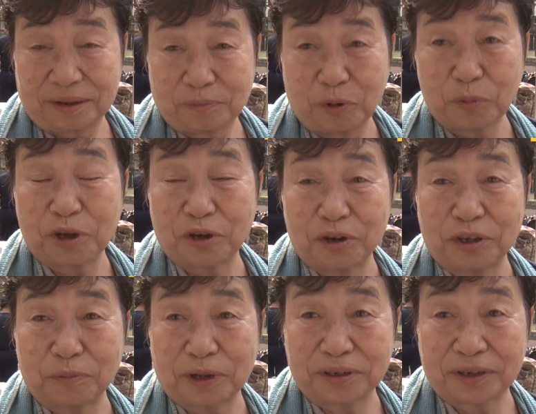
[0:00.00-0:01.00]
まあ、びっくり
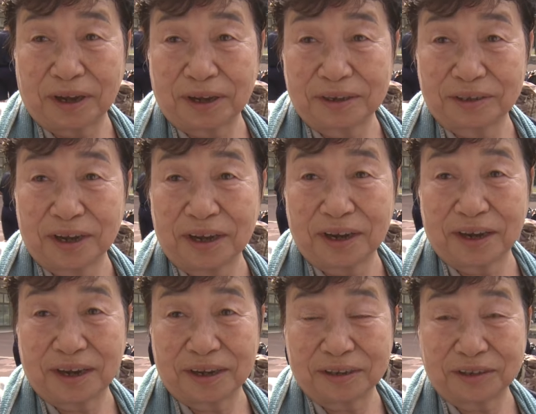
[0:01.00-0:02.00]
しました。なん
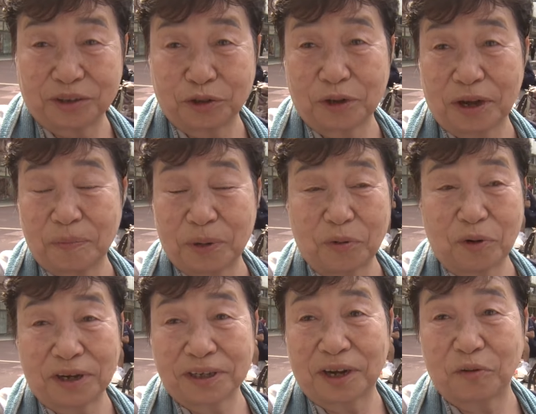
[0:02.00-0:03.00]
か中途半端に終わ
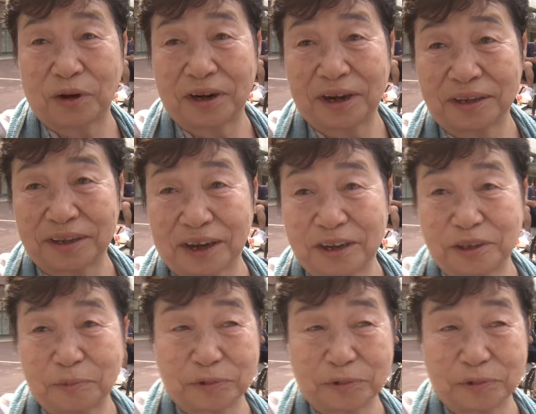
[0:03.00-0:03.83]
らせたのかなって感じも